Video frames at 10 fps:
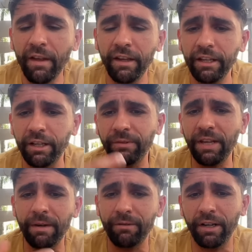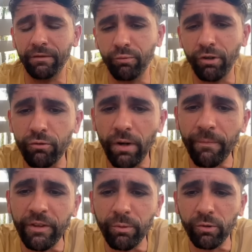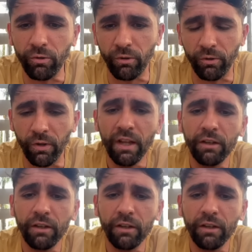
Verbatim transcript: Et comme ça, bah voilà, vous pouvez jouer un petit peu sur le,